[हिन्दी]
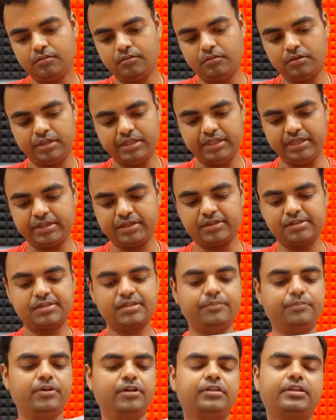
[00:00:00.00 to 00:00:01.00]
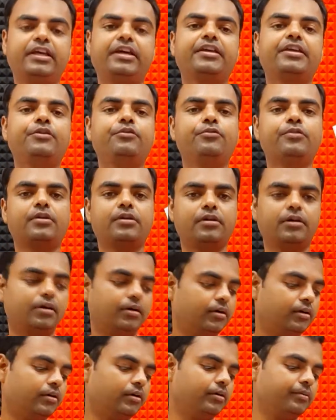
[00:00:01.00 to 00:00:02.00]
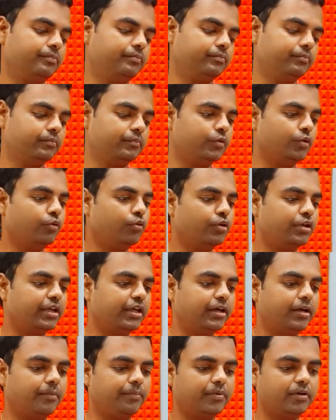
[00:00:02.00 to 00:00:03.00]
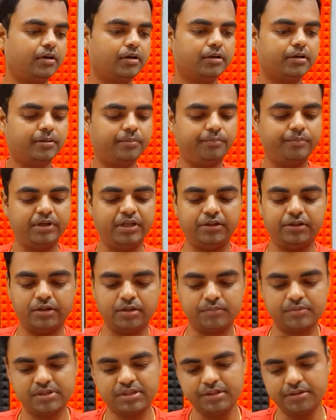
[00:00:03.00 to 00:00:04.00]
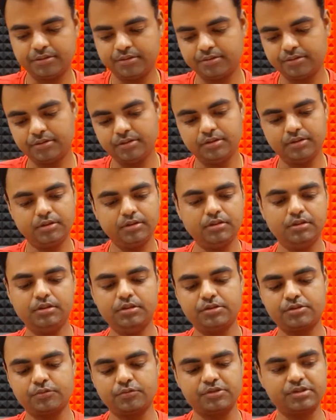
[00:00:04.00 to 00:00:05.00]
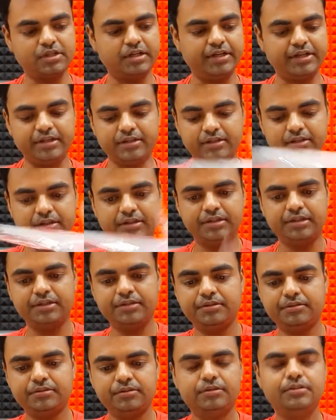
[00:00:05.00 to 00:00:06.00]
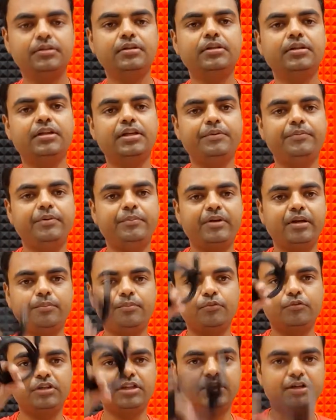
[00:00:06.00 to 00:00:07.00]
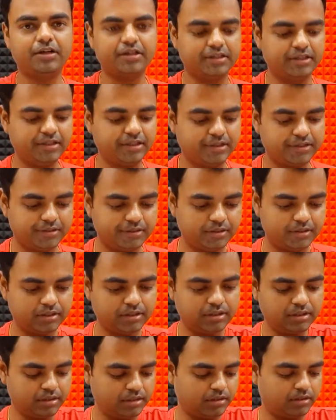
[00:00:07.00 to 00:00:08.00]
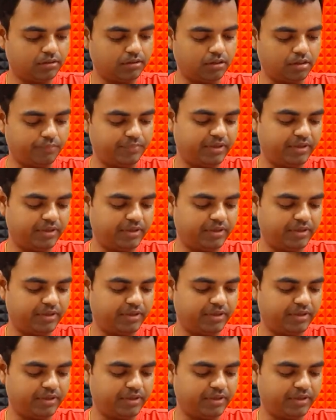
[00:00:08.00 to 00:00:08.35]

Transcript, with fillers: और ये कस्टमर थैंक यू का नोट है आपका कंपनी तरफ से इसको साइड कर देते हैं ये भी मैंने आपको दिखा दिया है अब